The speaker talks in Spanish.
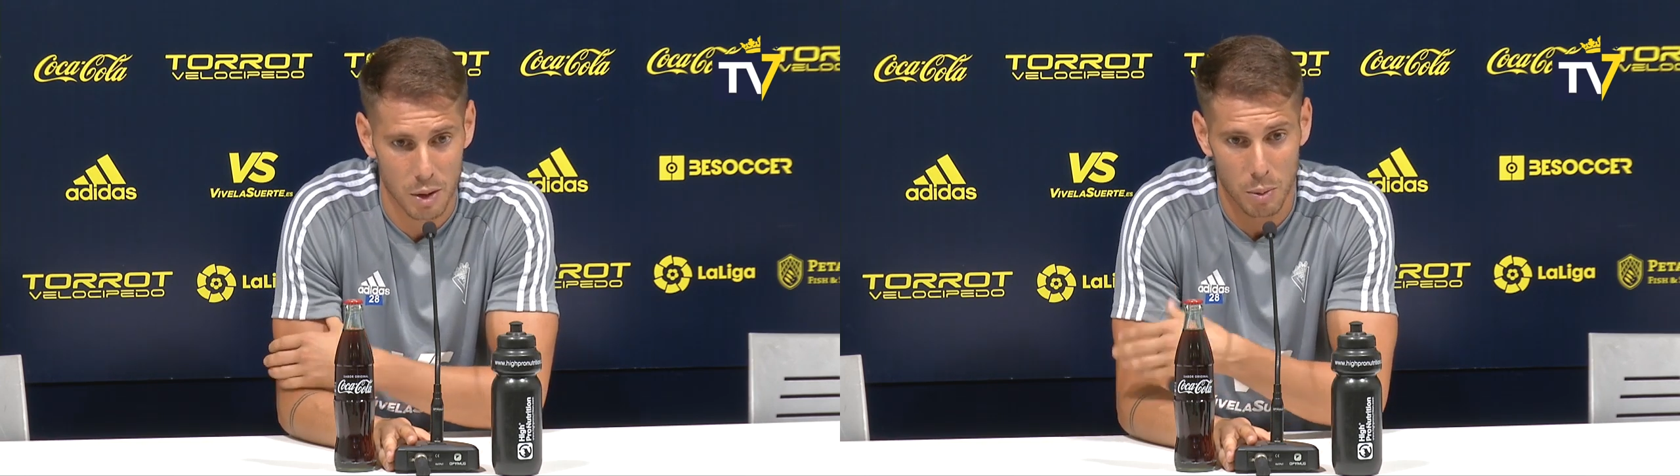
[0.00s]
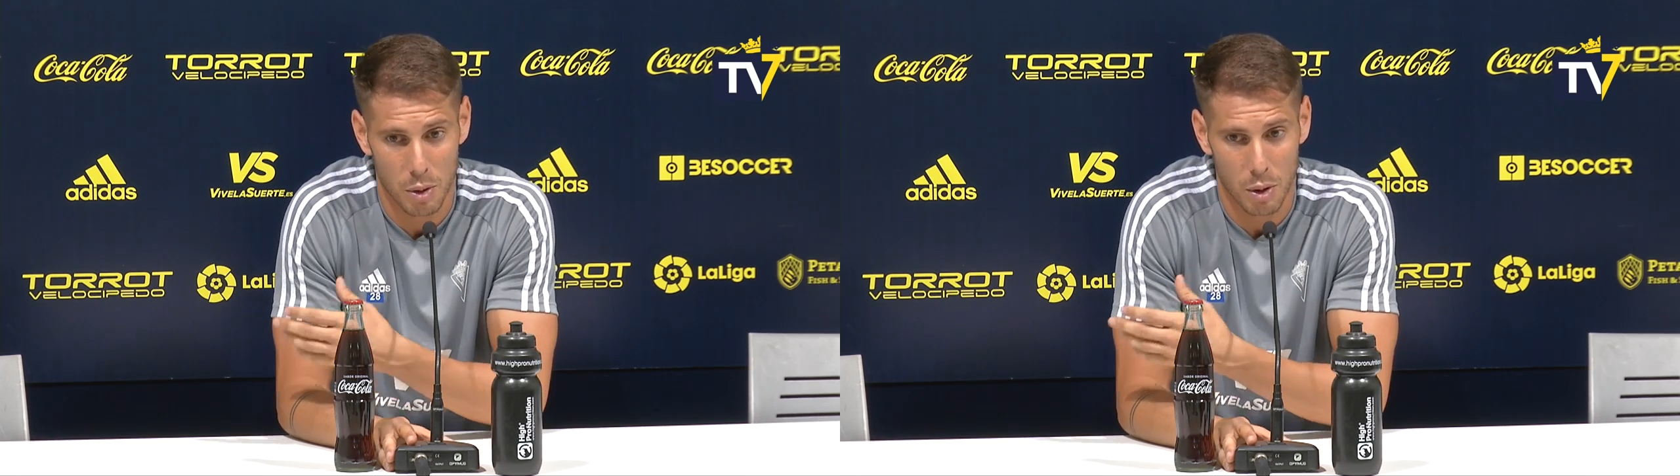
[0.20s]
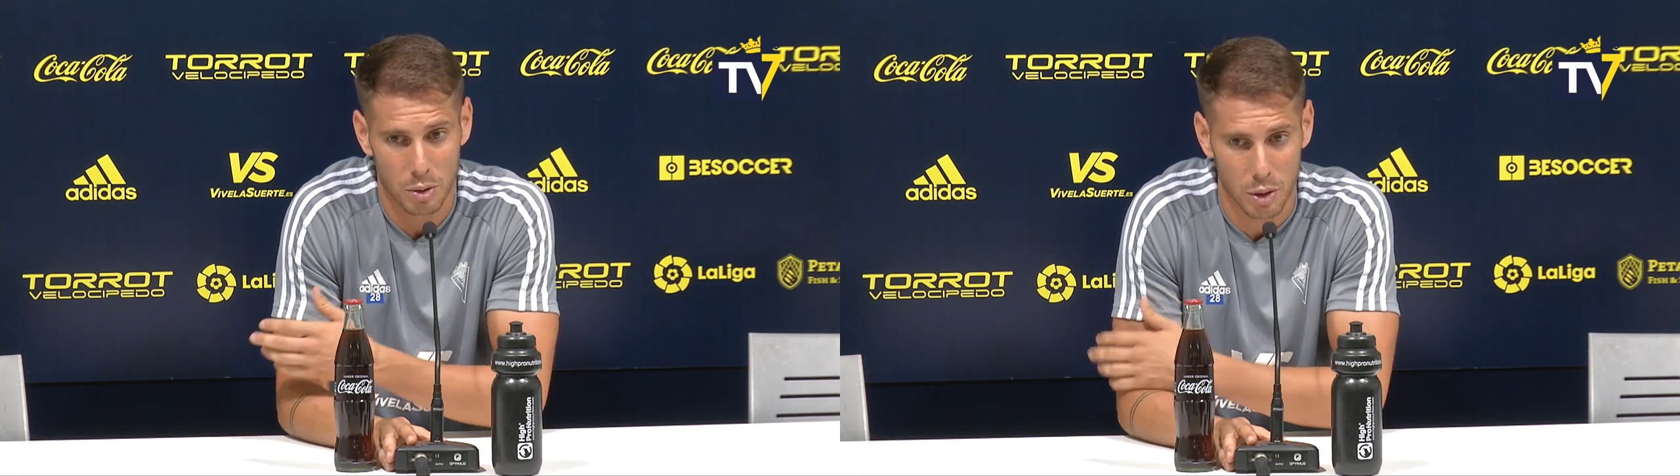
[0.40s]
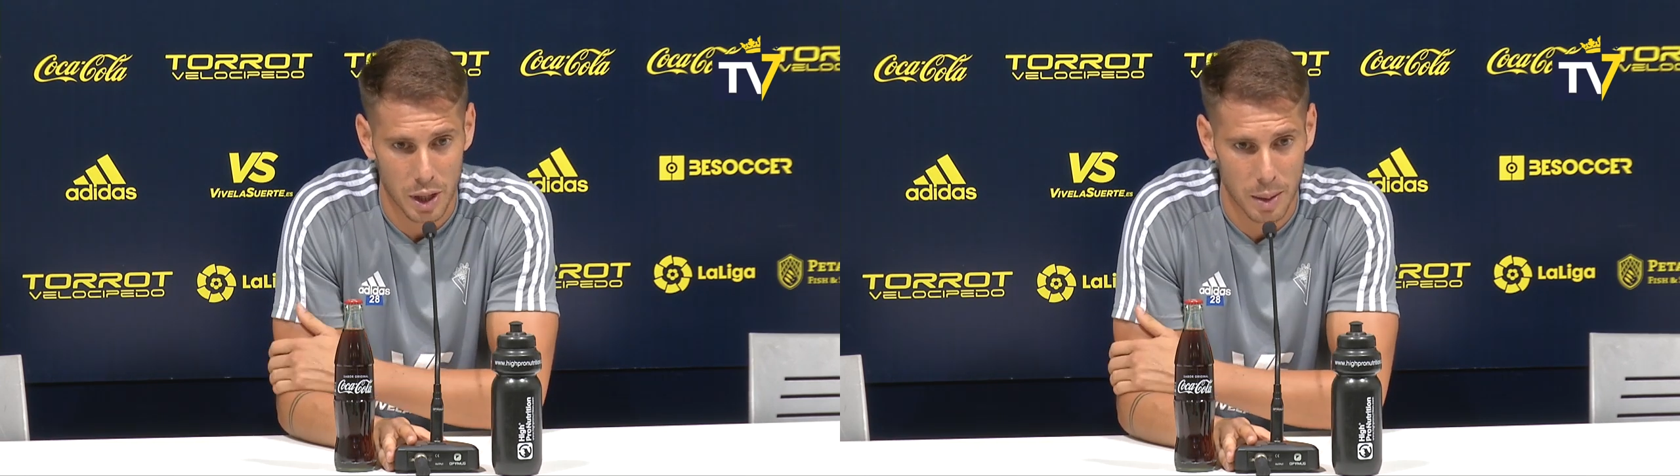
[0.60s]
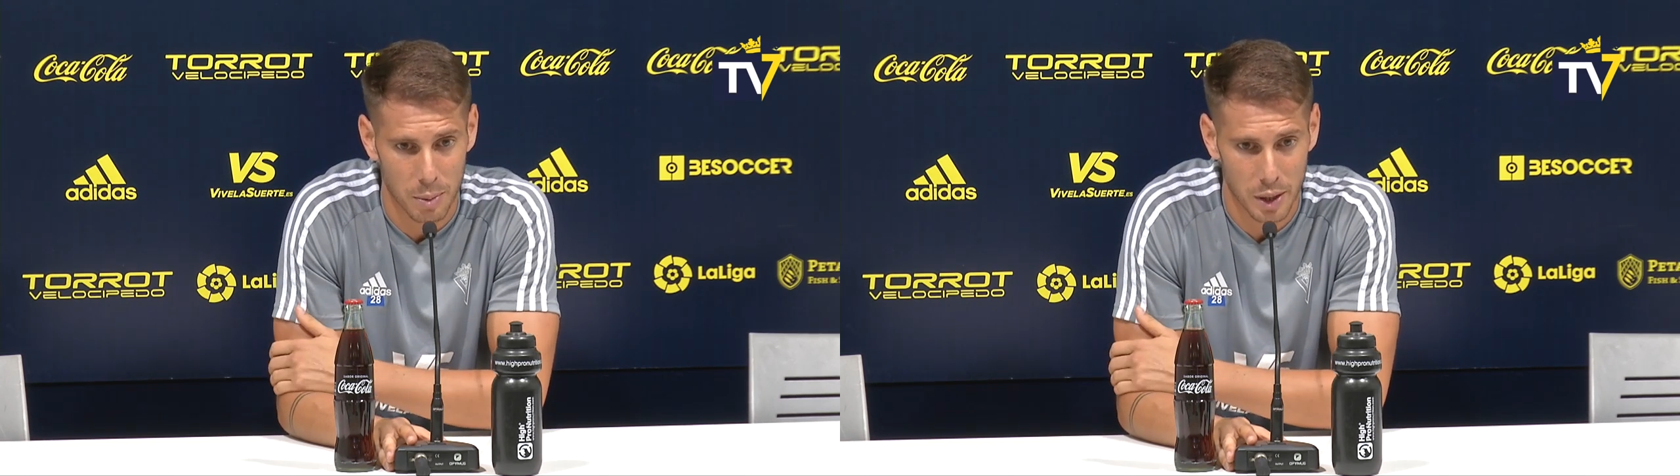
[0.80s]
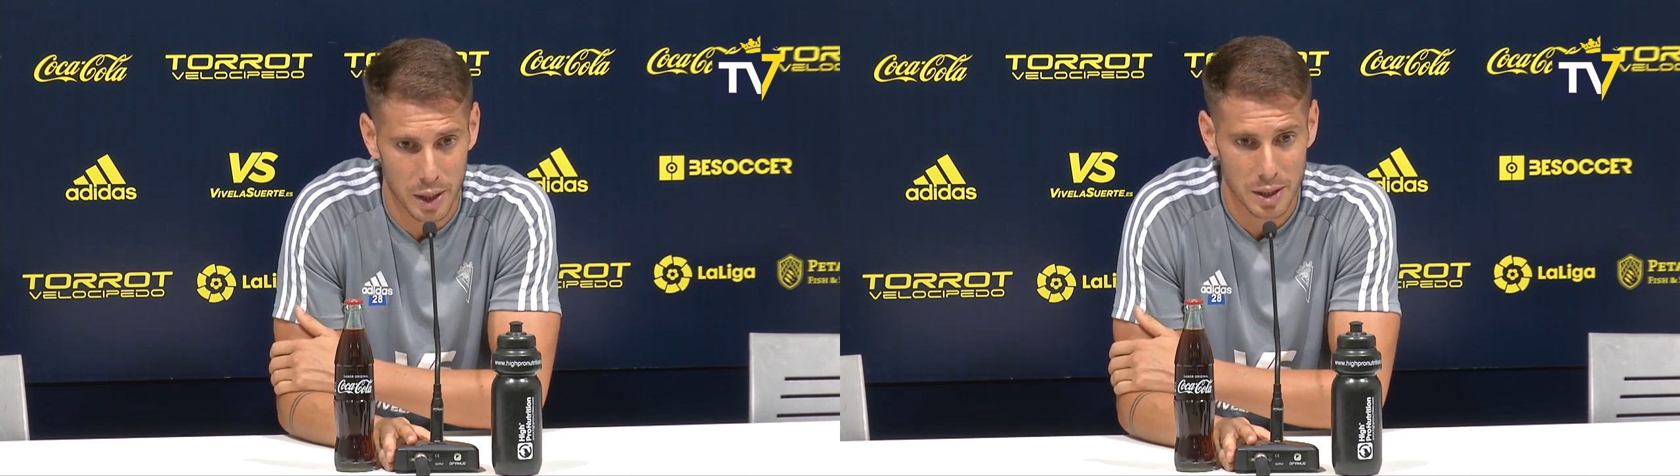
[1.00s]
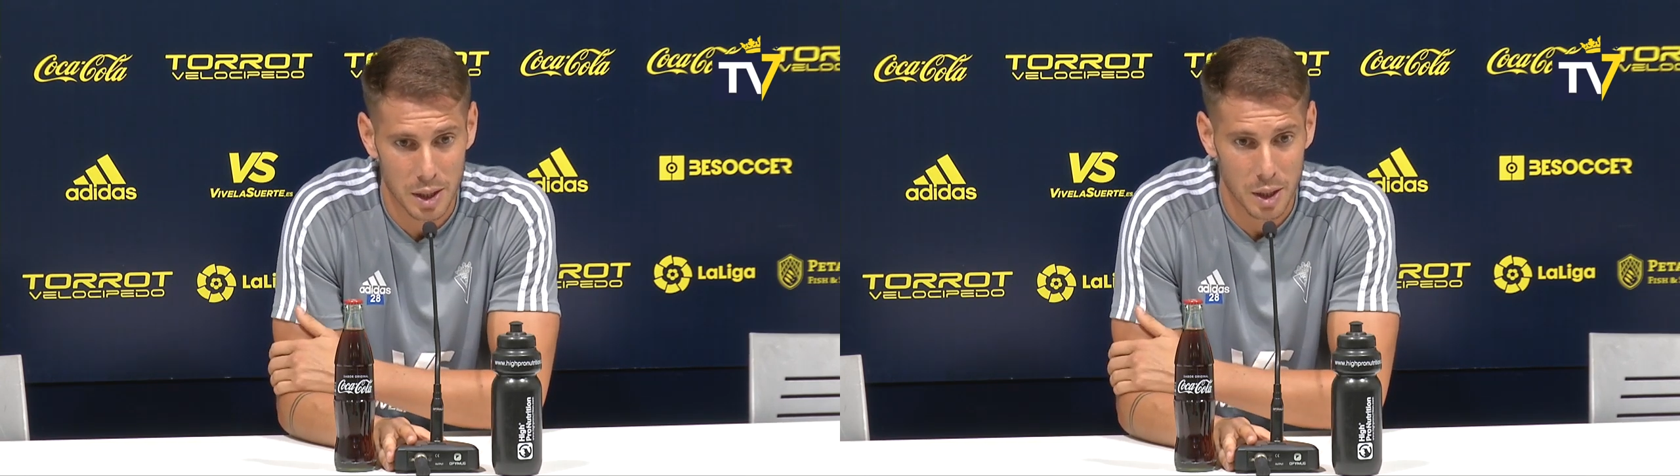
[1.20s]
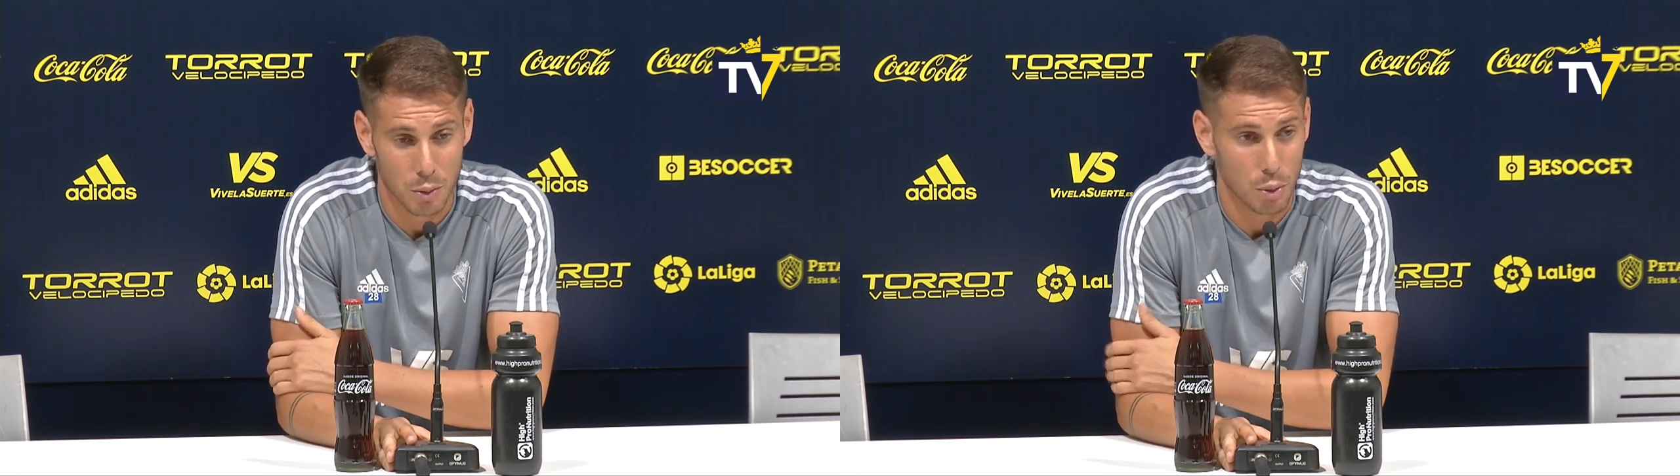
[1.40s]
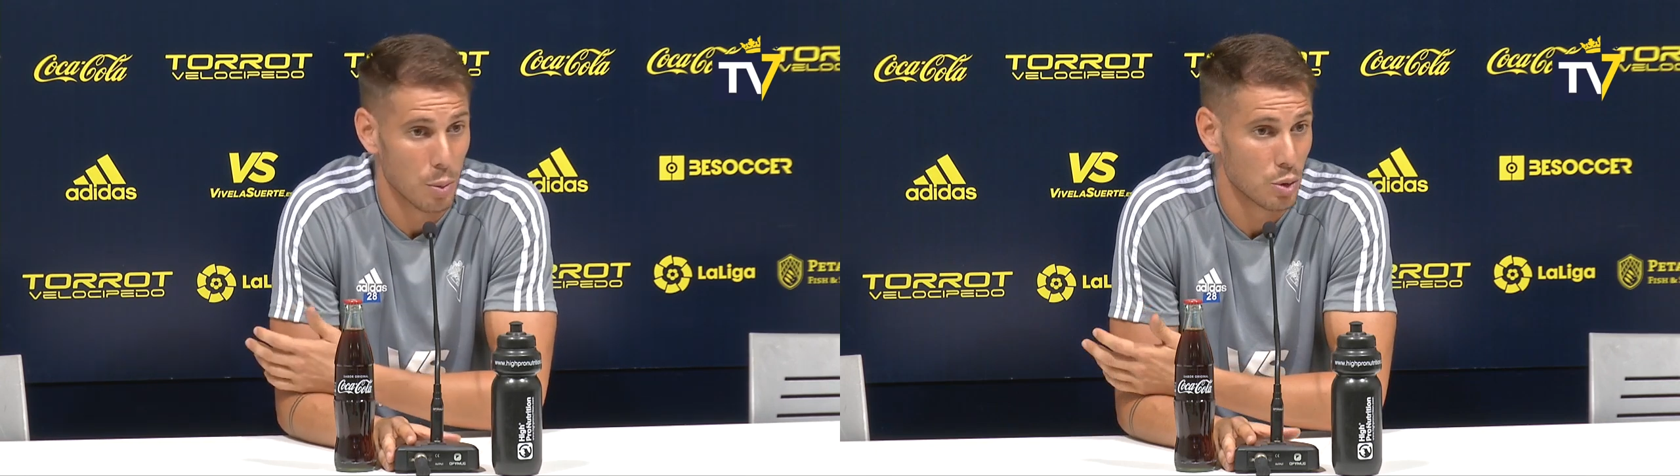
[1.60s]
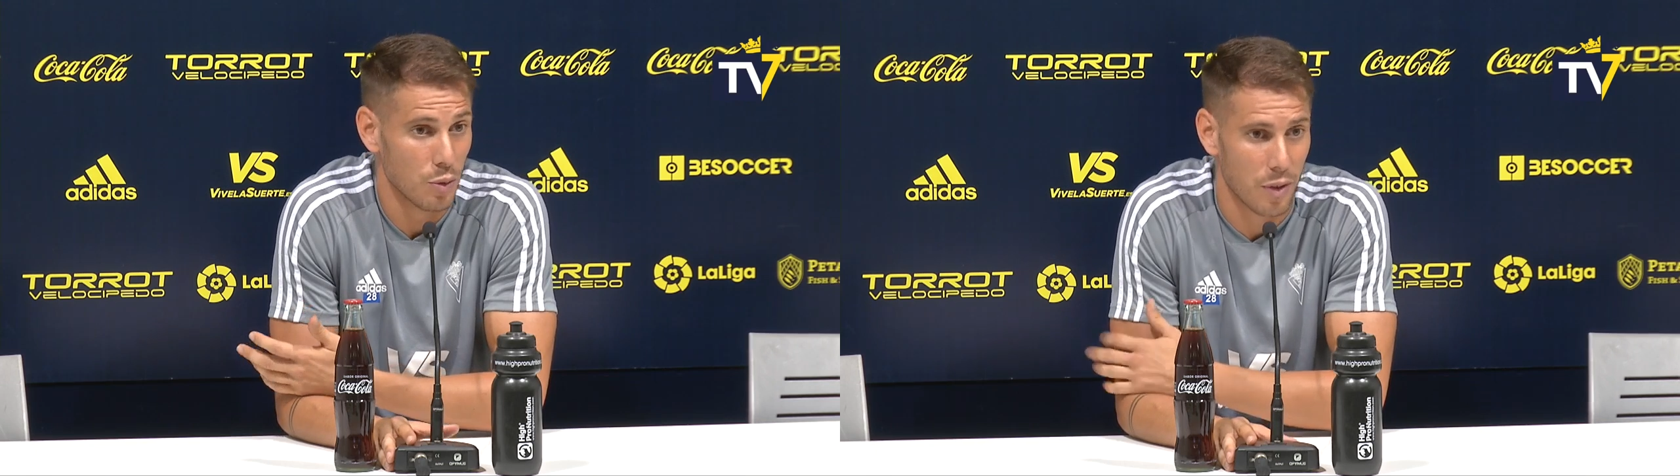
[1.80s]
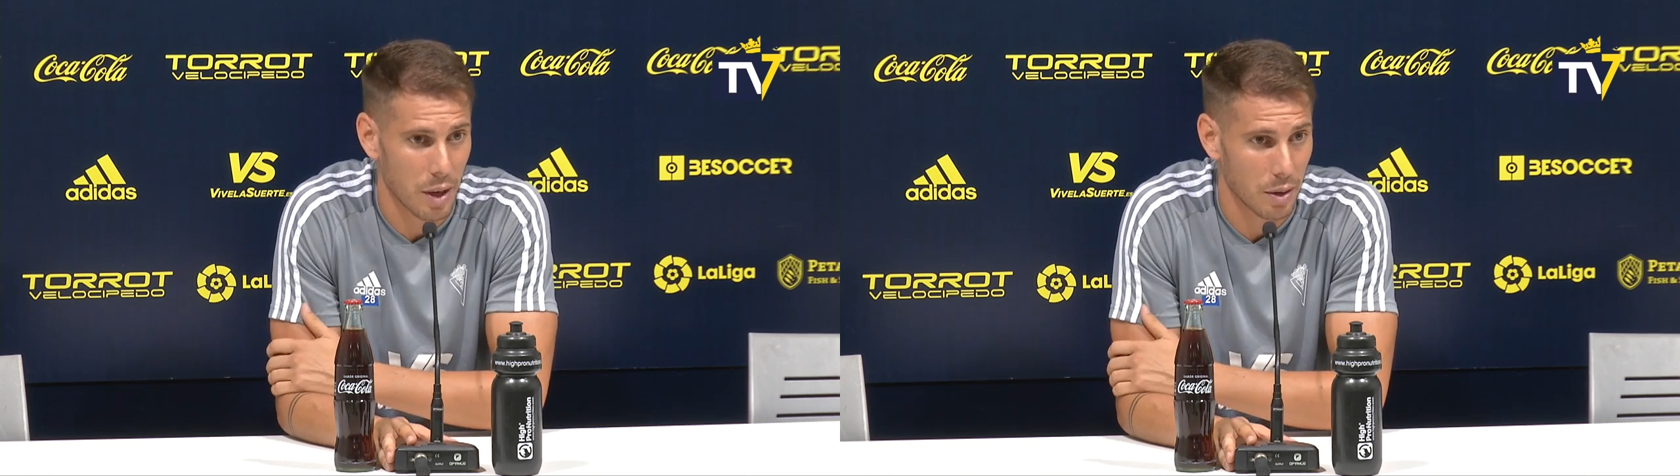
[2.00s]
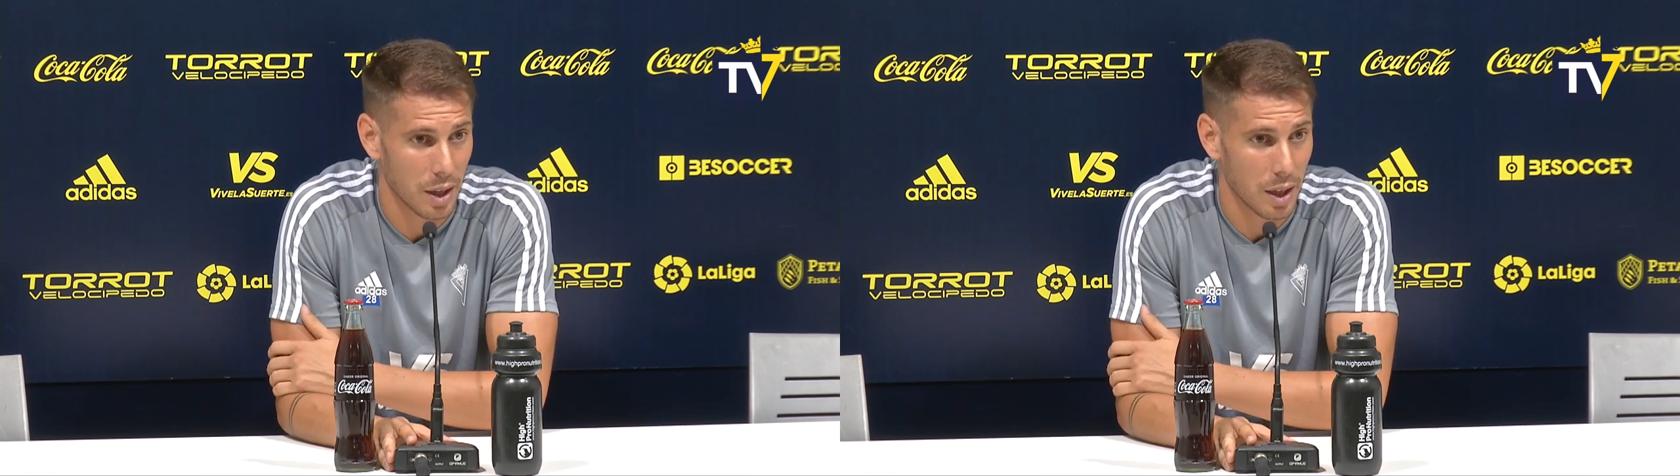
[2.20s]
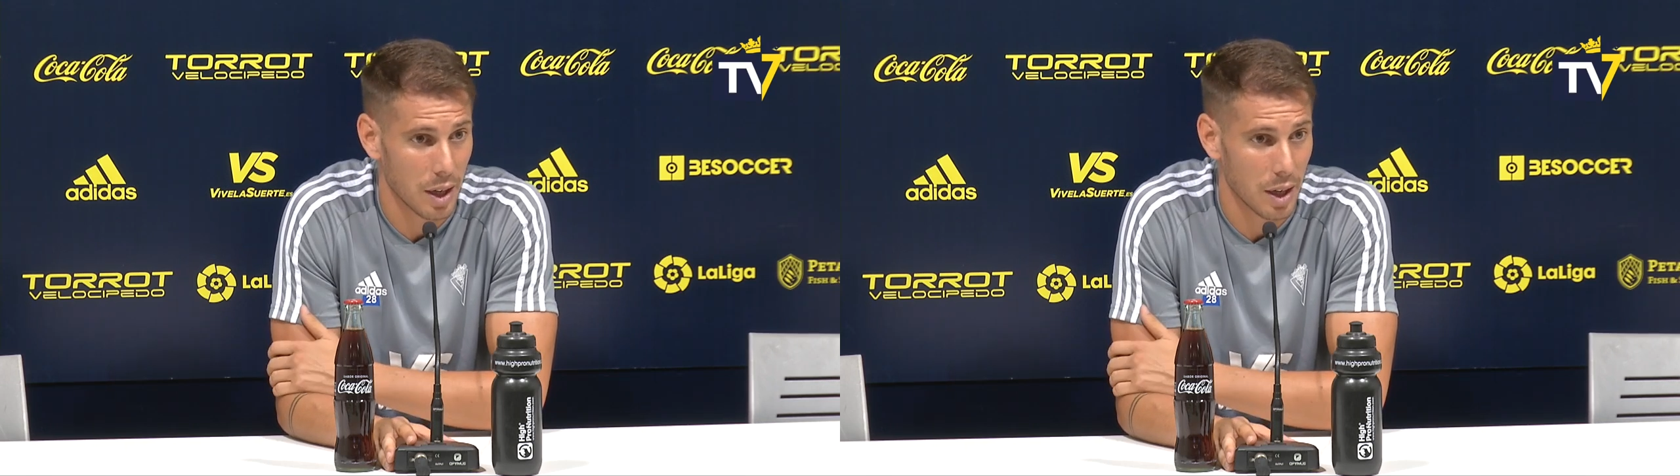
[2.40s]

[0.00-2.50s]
Y bueno, el otro día pues tuvimos un fallo en el,